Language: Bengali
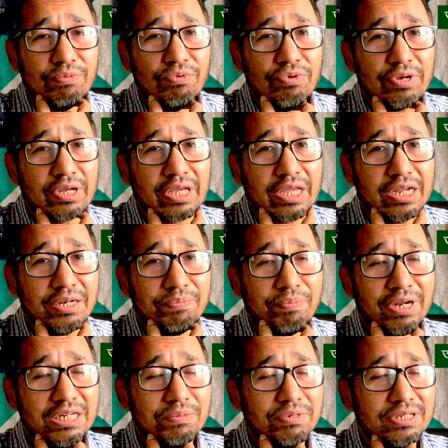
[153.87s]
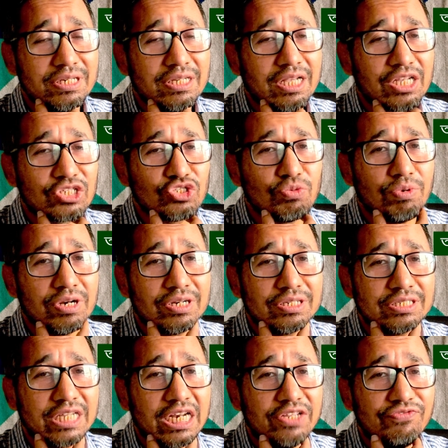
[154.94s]
এবং এর পাশাপাশি
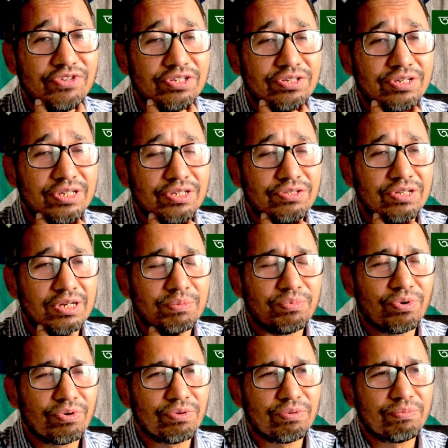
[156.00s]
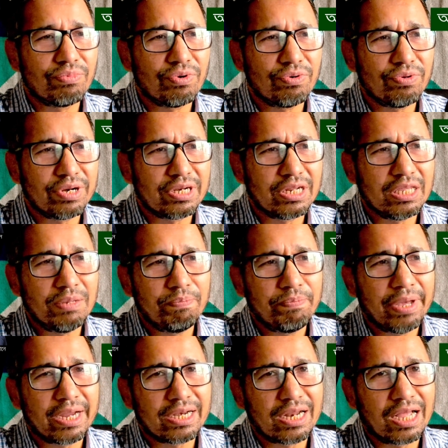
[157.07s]
কাস্টমার স্যাটিসফ্যাকশনে কিন্তু একটা বড় বড় একটা
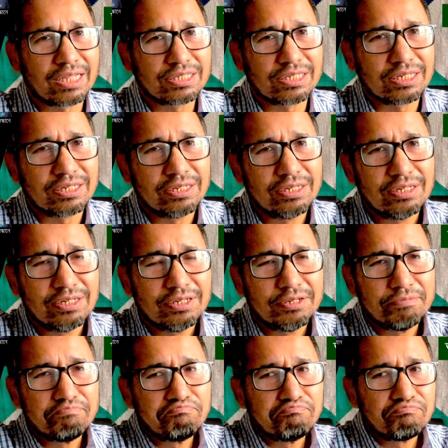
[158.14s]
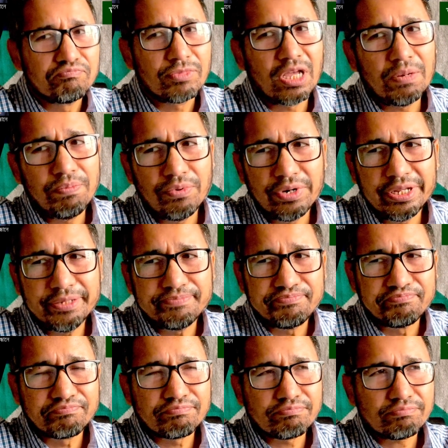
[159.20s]
ইম্প্যাক্ট আছে তারপরে